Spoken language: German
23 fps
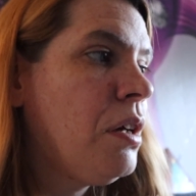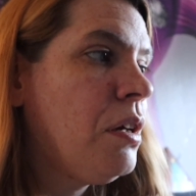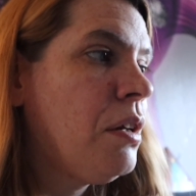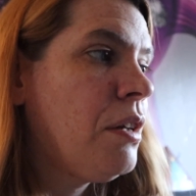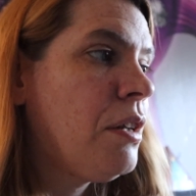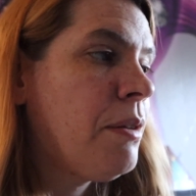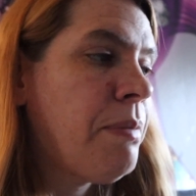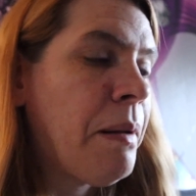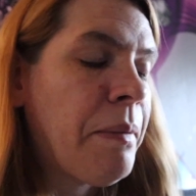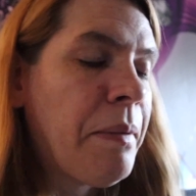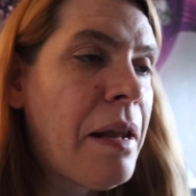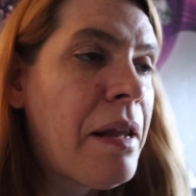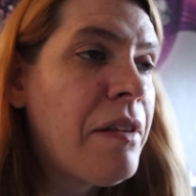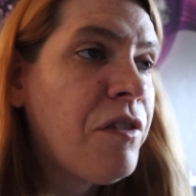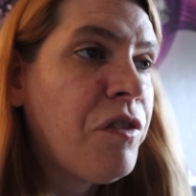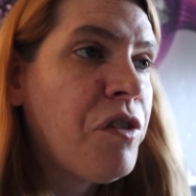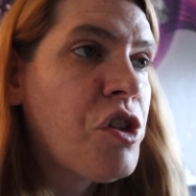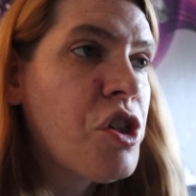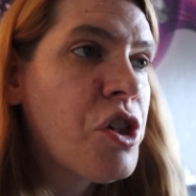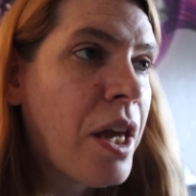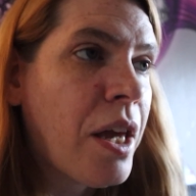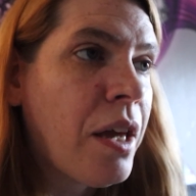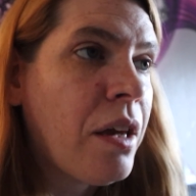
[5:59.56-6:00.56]
Das bleibt alles auf
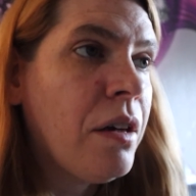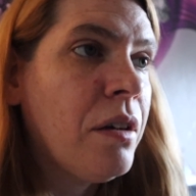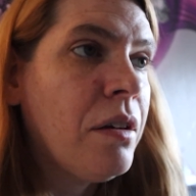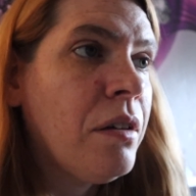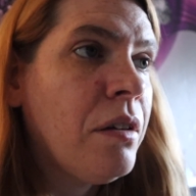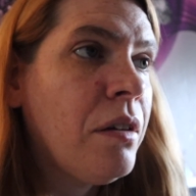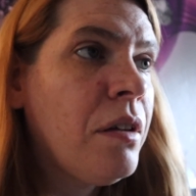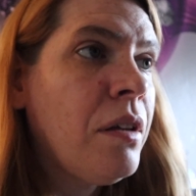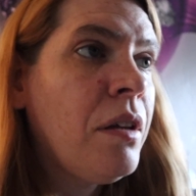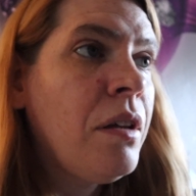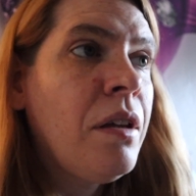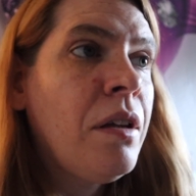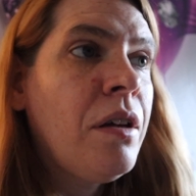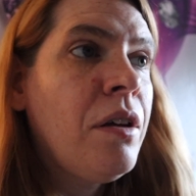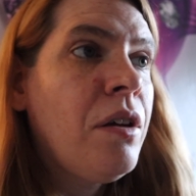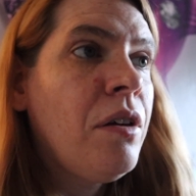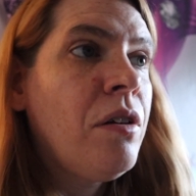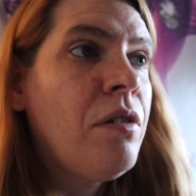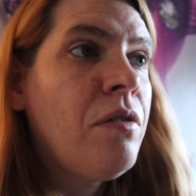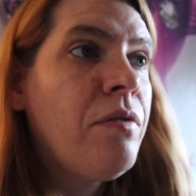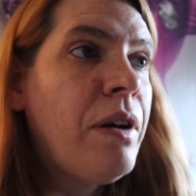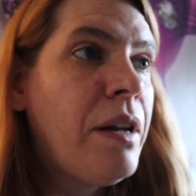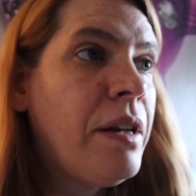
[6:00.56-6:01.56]
der Strecke,
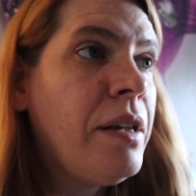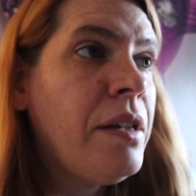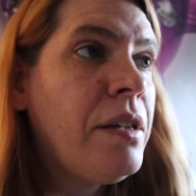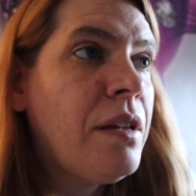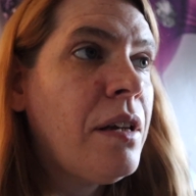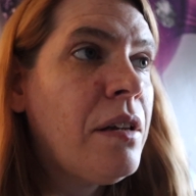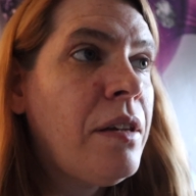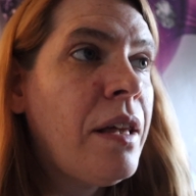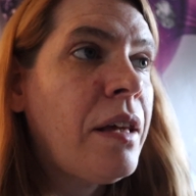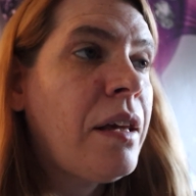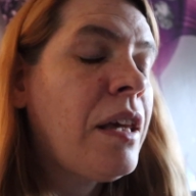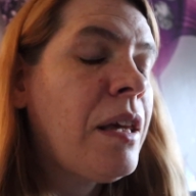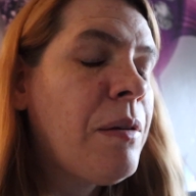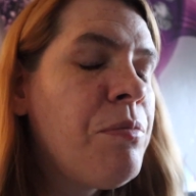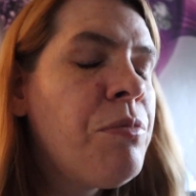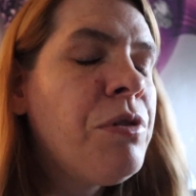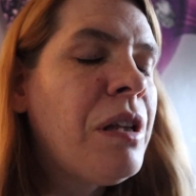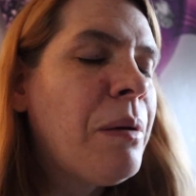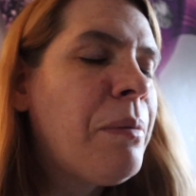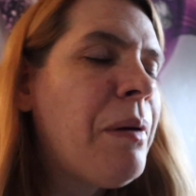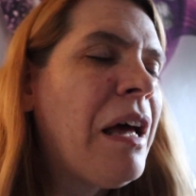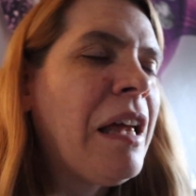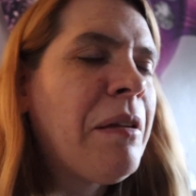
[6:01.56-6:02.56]
weil ich dann denke, ich
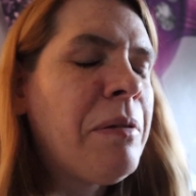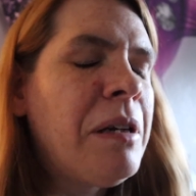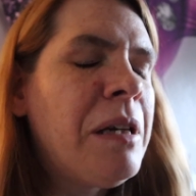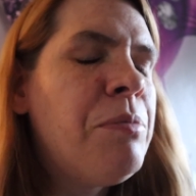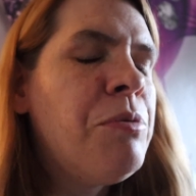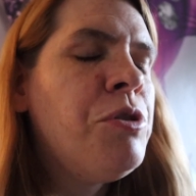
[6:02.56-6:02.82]
muss aber erstmal die